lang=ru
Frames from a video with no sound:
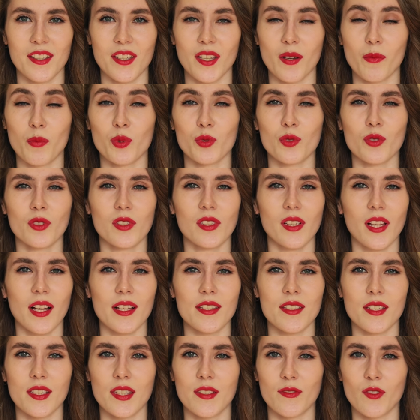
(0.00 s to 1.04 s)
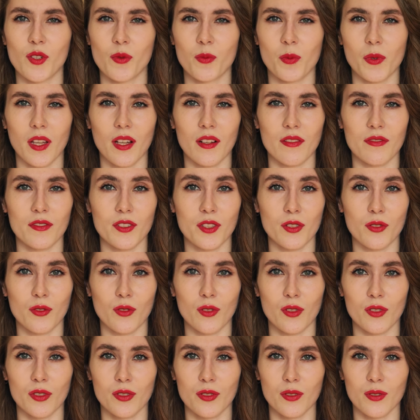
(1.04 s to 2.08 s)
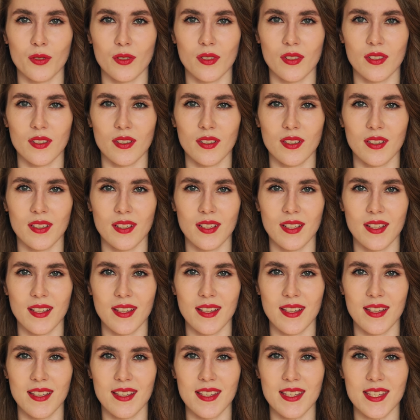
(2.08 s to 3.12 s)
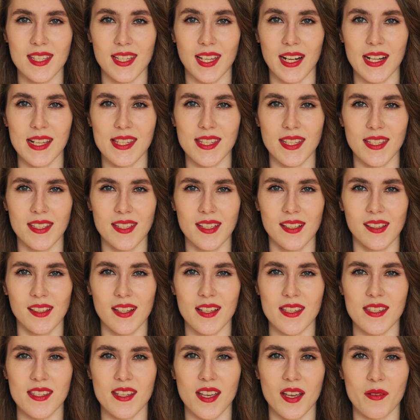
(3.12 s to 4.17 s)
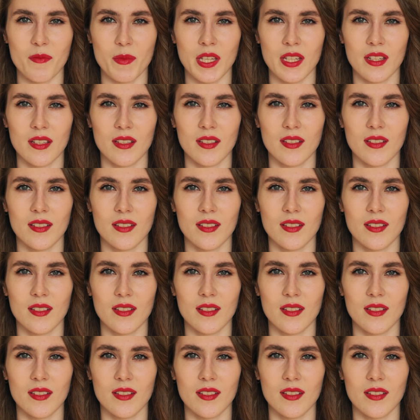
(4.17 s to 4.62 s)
Я буду гладить твой плавный контур, скользить глазами.